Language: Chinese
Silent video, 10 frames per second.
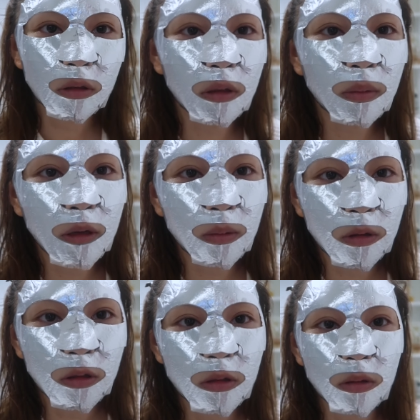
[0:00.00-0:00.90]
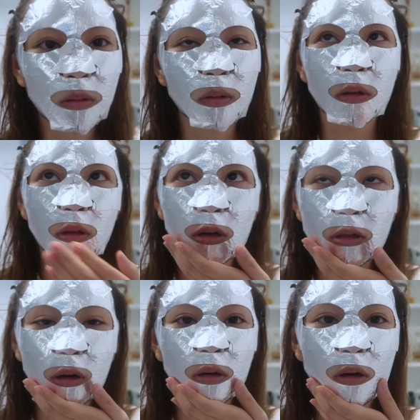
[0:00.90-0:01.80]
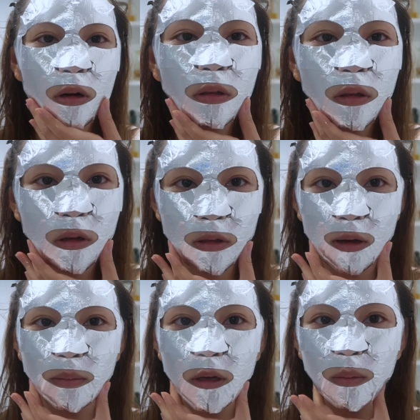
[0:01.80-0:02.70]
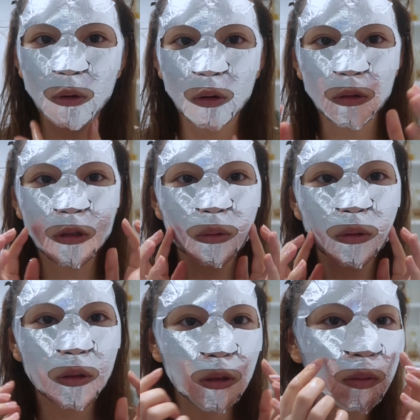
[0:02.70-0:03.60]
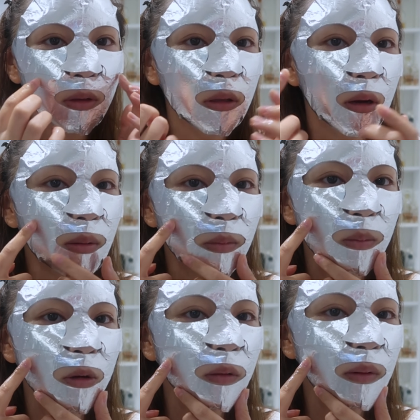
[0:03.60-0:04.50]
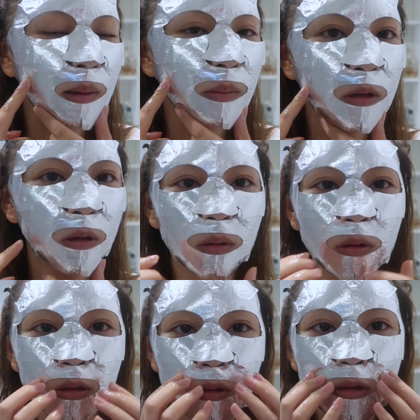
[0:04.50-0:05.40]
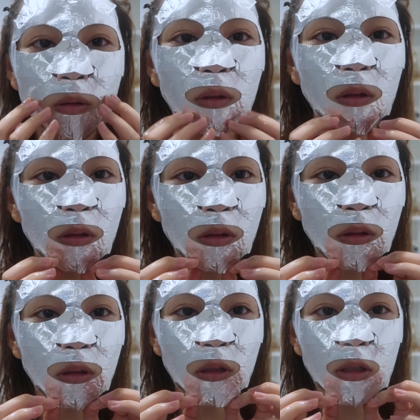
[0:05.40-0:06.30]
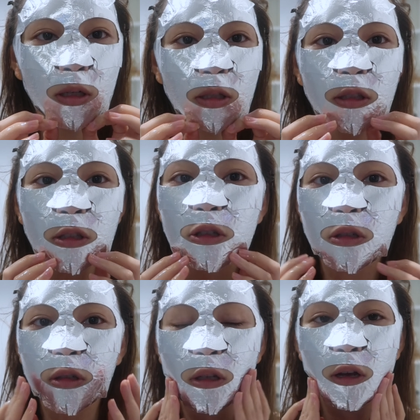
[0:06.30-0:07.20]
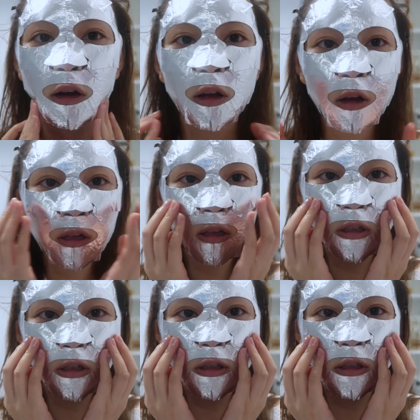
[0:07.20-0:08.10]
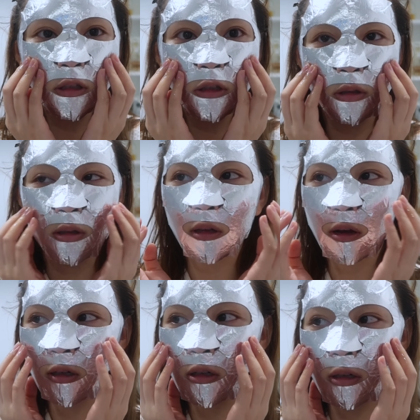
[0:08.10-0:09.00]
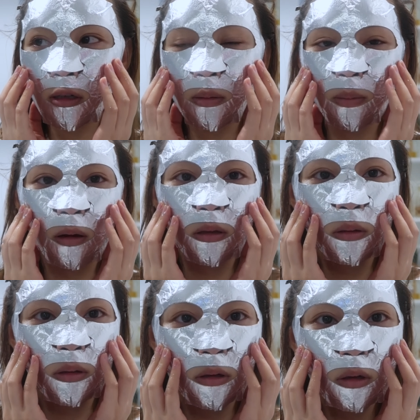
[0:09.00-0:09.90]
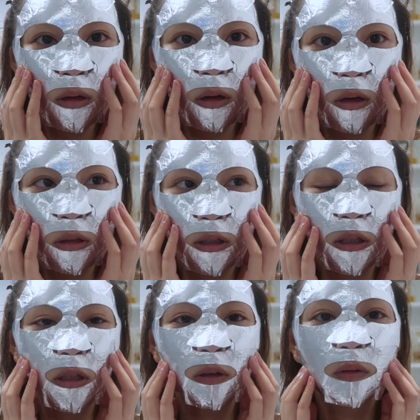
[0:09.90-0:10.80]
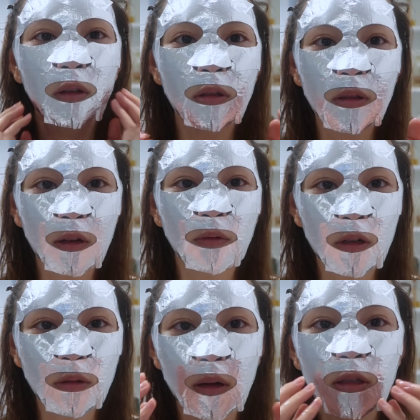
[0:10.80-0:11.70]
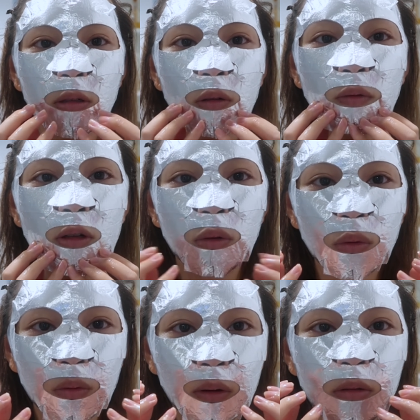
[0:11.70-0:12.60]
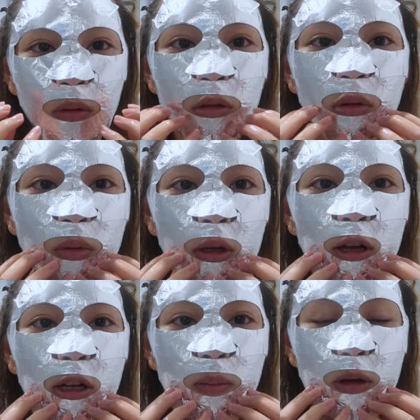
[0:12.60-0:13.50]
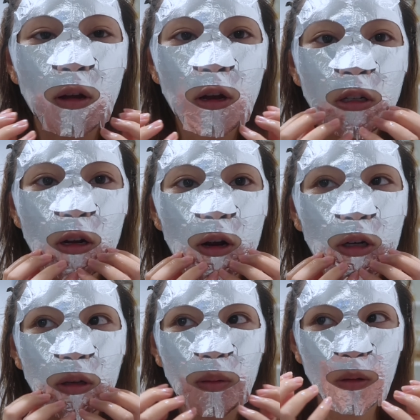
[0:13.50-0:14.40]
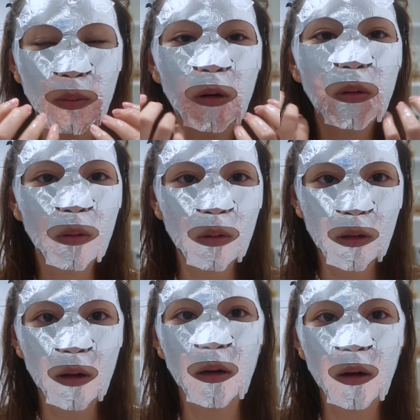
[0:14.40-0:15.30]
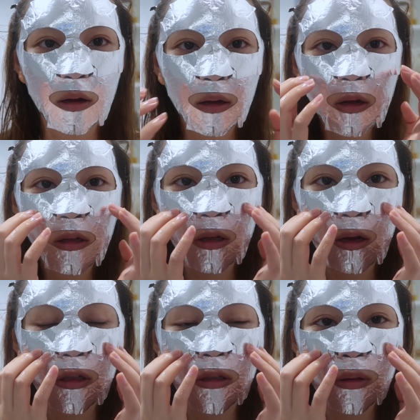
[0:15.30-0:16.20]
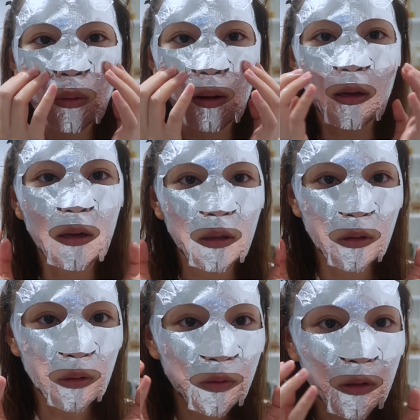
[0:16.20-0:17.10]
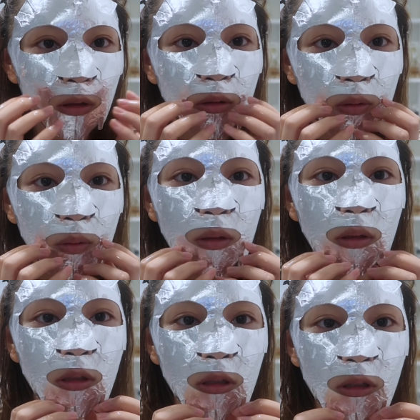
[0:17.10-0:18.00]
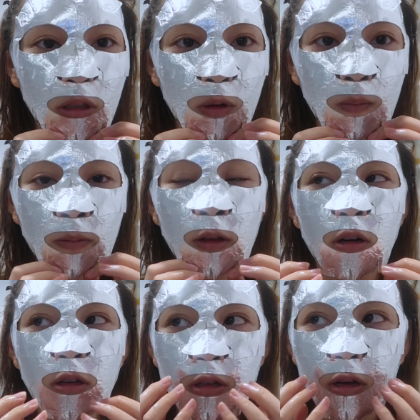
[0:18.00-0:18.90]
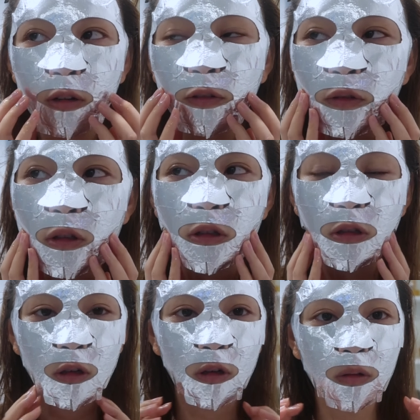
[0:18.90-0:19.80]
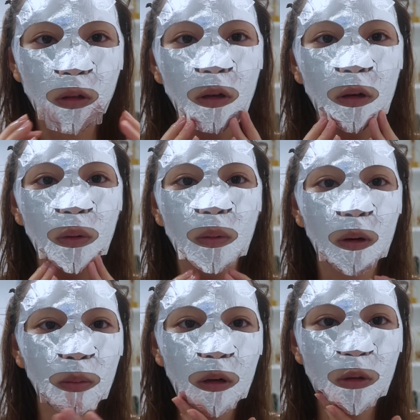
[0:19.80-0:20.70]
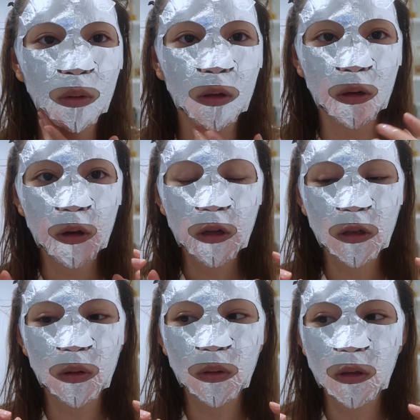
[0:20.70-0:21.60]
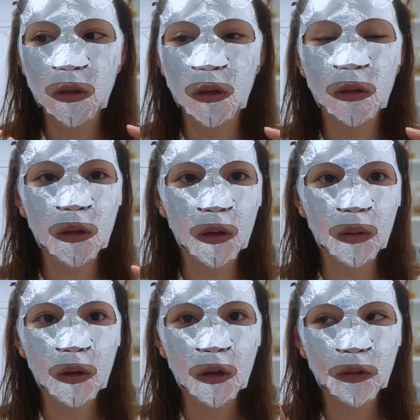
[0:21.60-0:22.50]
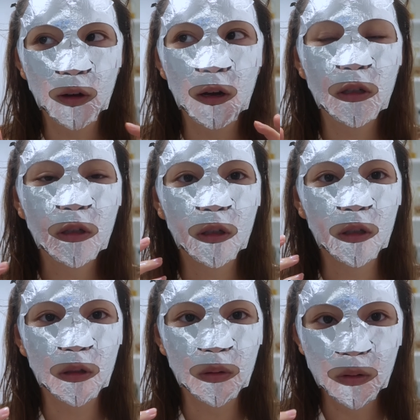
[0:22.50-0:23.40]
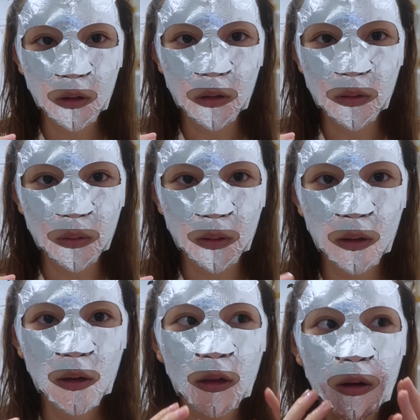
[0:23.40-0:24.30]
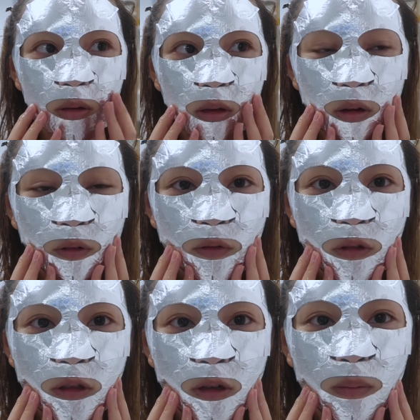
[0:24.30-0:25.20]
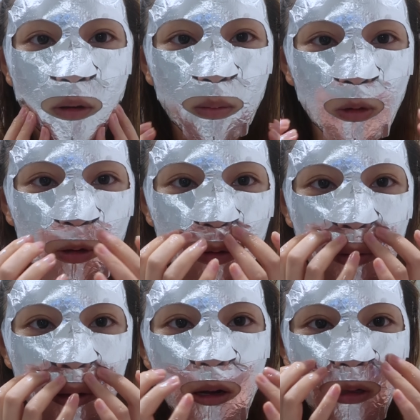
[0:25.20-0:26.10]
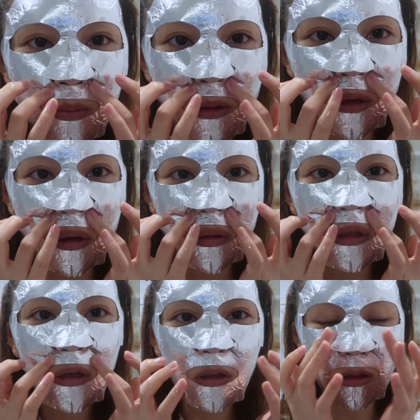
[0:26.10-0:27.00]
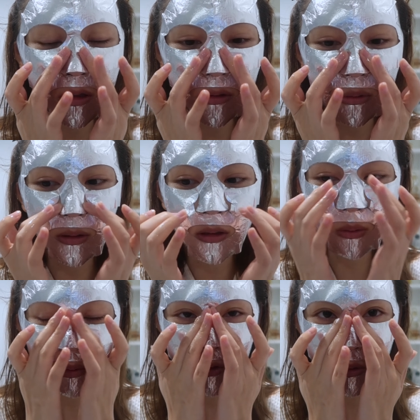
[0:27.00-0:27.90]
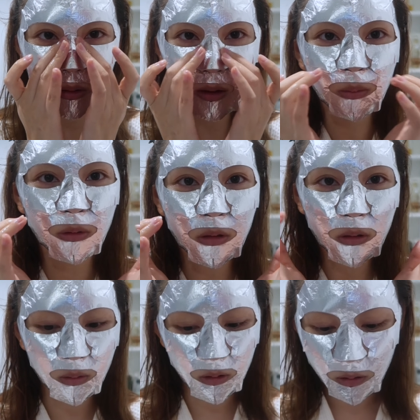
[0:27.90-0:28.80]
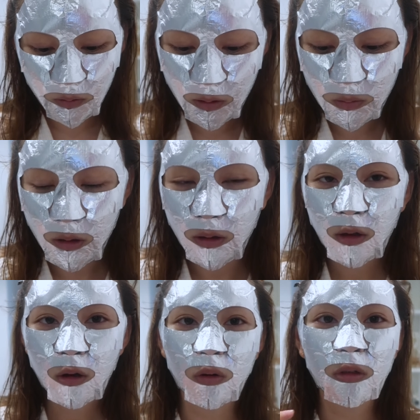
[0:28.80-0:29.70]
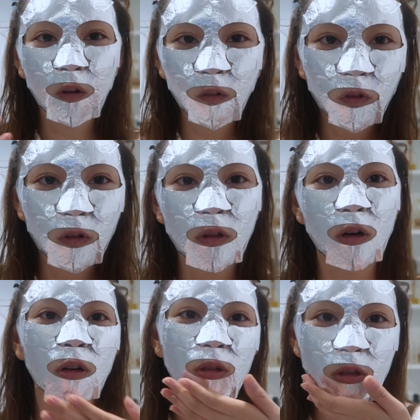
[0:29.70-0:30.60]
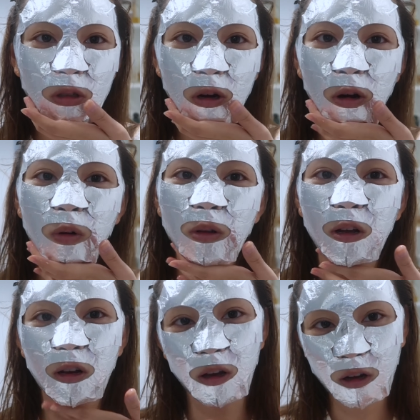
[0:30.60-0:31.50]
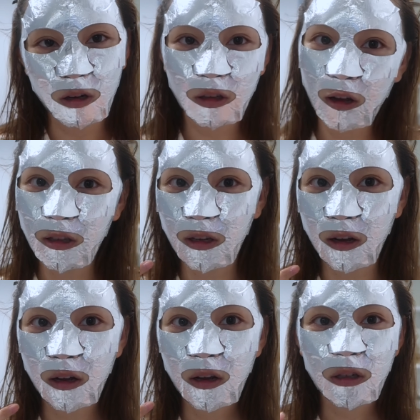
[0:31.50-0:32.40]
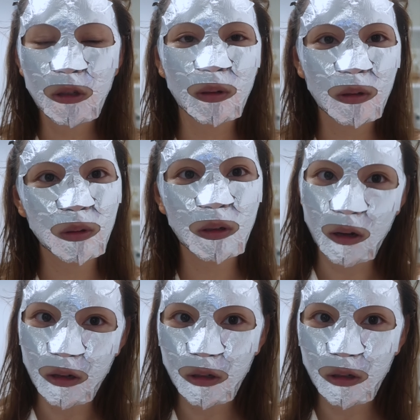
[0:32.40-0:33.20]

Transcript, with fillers: 这个面膜之所以它叫钢铁侠面膜，就是因为它面膜外面有一层这种银色的，像锡纸一样。这个锡纸呢，它可以把你呃体温散发出来这种温度完全锁在里面，这样呢你毛孔会打开，那它的精华液呢就非常容易吸收，而且在敷的时候你也会慢慢觉得有一点点发热的这种感觉。那我现在敷着这个面膜，因为它是比较硬的，所以我说话不是特别的方便。我先敷，然后之后我再来和大家说一说感